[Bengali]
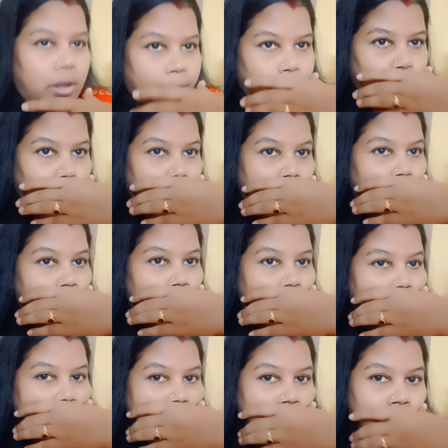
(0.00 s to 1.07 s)
পুরো এরকম
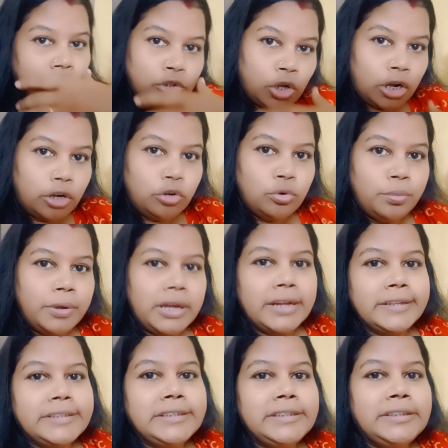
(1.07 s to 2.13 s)
জলে ডুবে
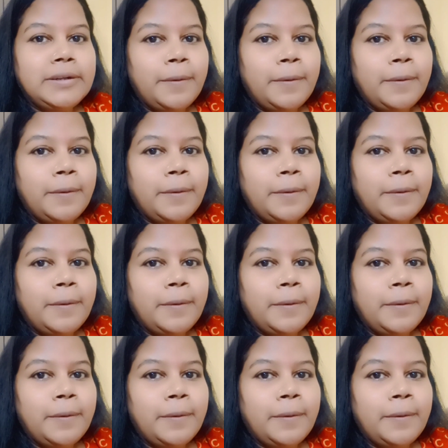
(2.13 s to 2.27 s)
গেছি